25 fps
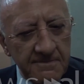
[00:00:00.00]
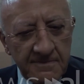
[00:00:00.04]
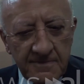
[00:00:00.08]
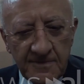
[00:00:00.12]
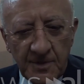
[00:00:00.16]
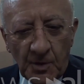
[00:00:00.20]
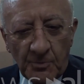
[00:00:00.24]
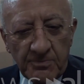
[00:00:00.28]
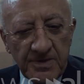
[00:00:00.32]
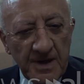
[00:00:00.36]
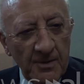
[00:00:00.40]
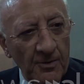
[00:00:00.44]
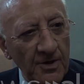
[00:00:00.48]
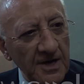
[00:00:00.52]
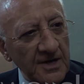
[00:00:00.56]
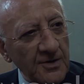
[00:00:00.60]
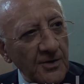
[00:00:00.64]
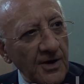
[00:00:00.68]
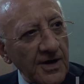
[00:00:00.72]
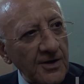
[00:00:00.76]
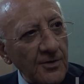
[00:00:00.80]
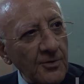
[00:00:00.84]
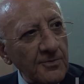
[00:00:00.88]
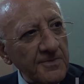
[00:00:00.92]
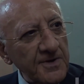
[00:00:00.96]
Dobbiamo
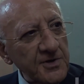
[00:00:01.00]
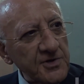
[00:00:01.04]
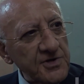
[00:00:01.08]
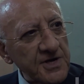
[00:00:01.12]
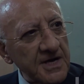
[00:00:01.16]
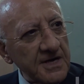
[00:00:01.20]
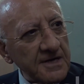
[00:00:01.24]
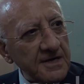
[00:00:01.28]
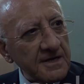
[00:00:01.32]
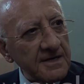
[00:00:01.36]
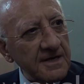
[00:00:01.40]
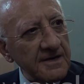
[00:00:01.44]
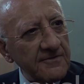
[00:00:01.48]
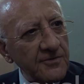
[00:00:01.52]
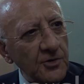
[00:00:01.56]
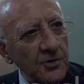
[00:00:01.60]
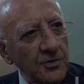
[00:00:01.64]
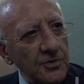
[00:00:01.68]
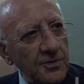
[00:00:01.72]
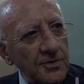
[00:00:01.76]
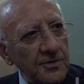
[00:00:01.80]
ancora cominciare il lavoro,